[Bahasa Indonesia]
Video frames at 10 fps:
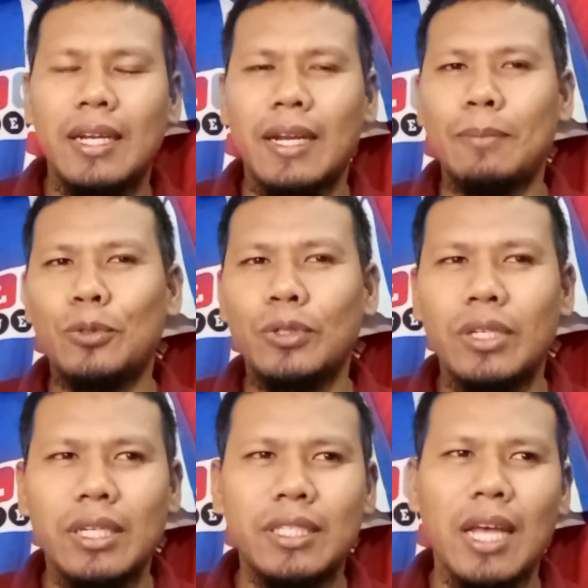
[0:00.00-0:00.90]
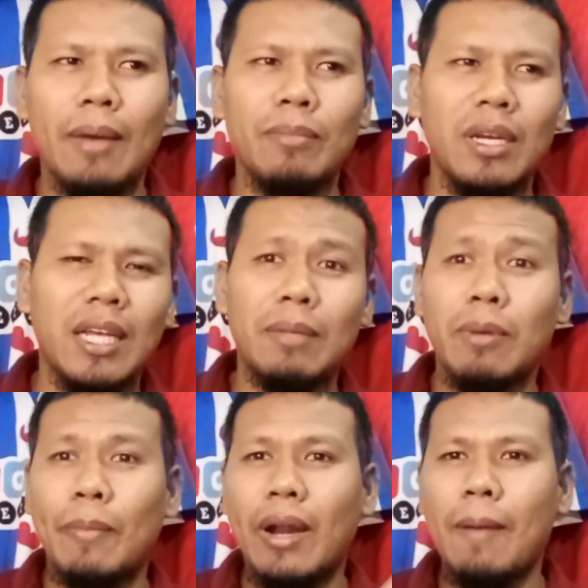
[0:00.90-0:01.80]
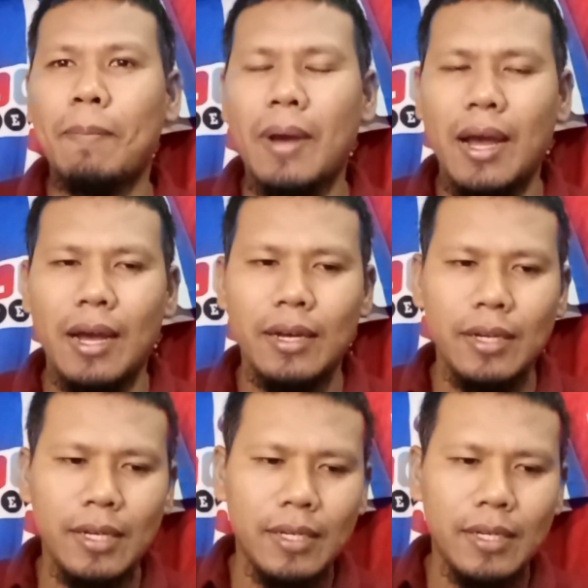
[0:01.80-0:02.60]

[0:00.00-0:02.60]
namun saya melihat beberapa